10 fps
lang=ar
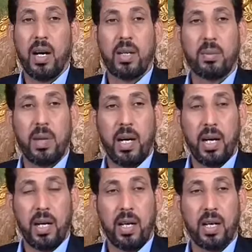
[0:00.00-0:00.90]

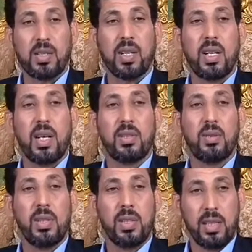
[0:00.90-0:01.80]
أربعة الصلاة
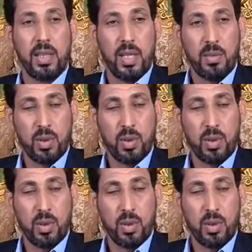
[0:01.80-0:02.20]
التي لم